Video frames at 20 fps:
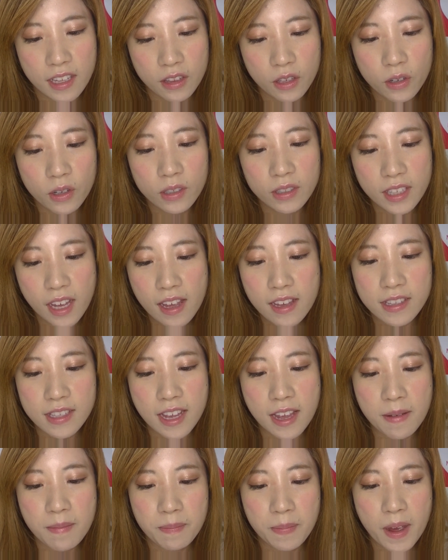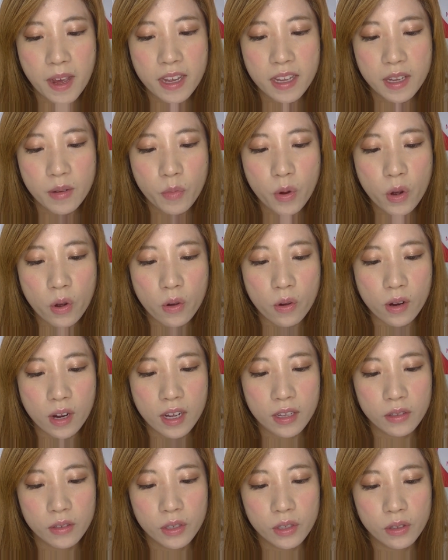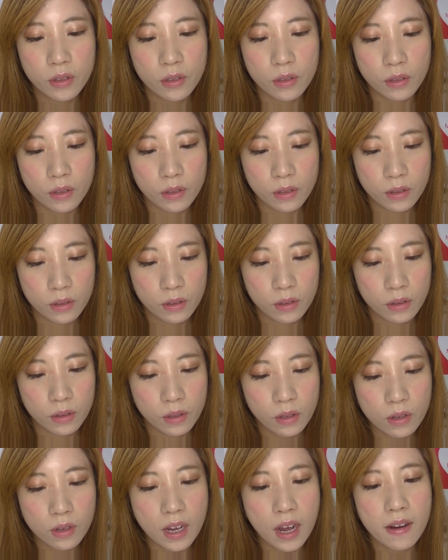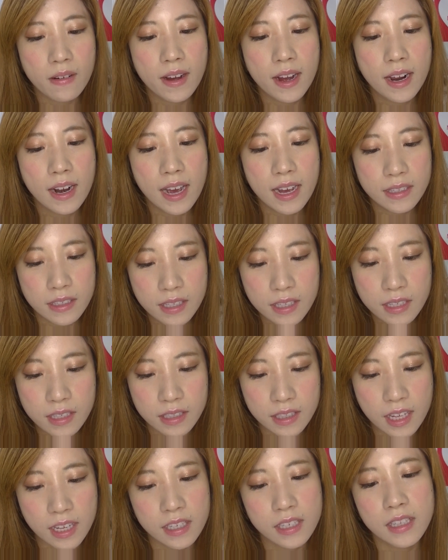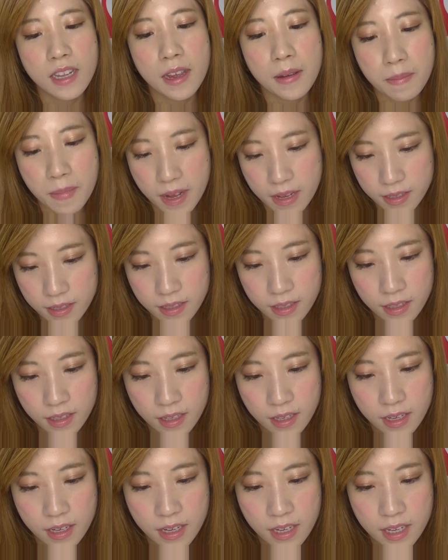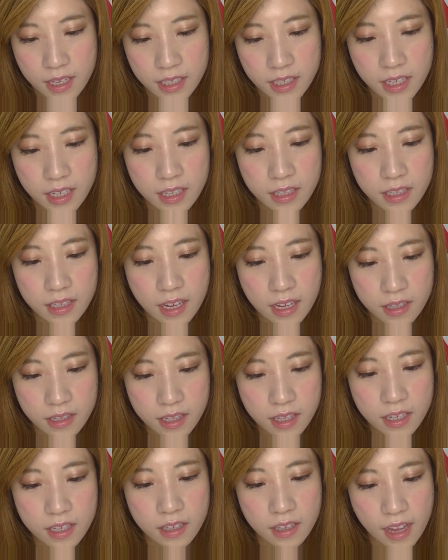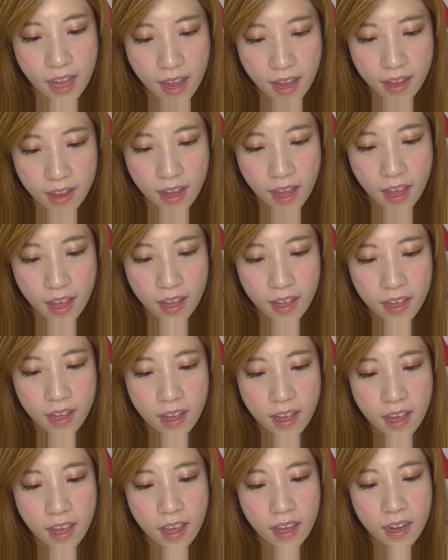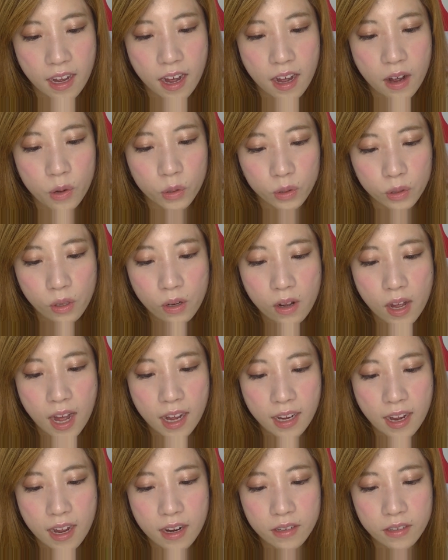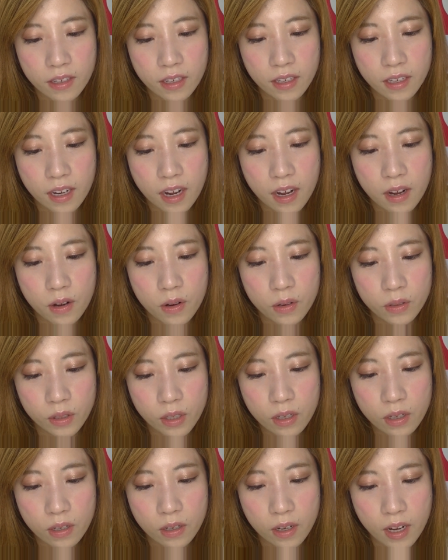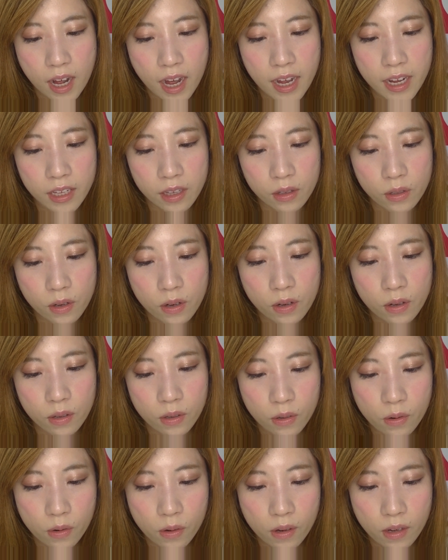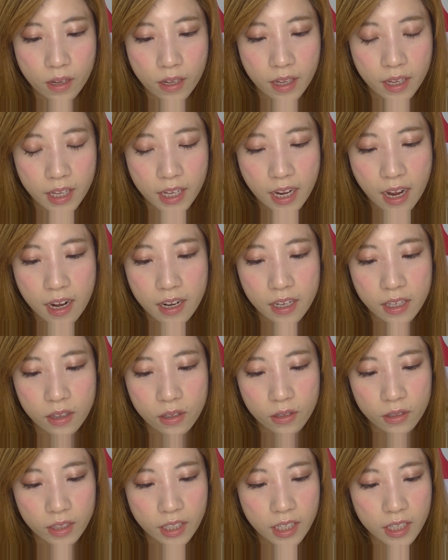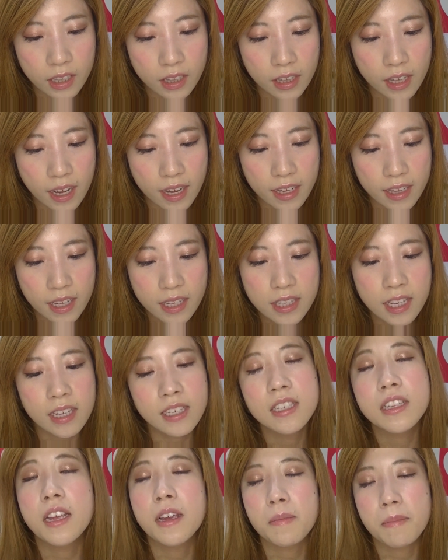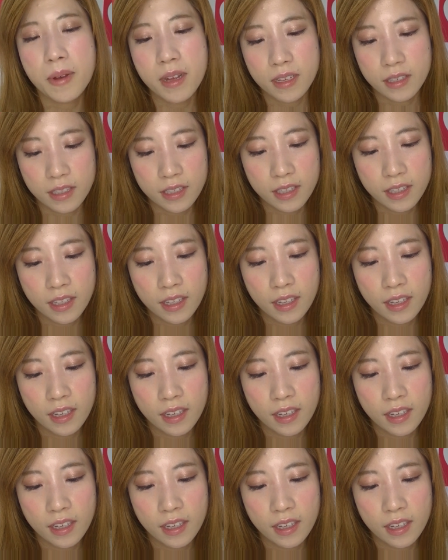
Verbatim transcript: 当然先輩にも他の人と変わらず接しています親切丁寧笑顔と明るい顔の愛と光と忍耐で接しています、